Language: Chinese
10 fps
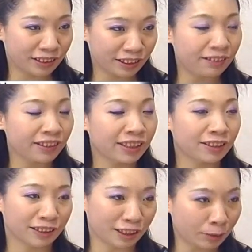只有一
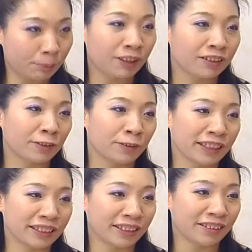种，就是保持
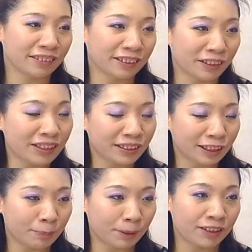微笑。因为真
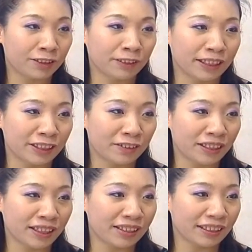的保持微笑
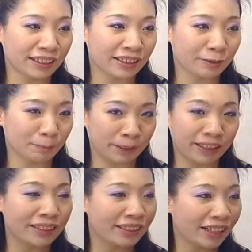会让你
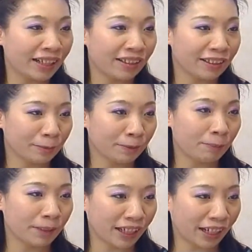比其他各
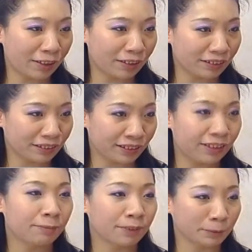方面还
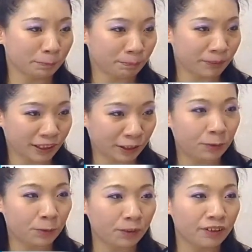得分
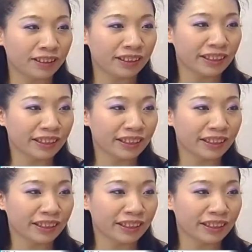很多。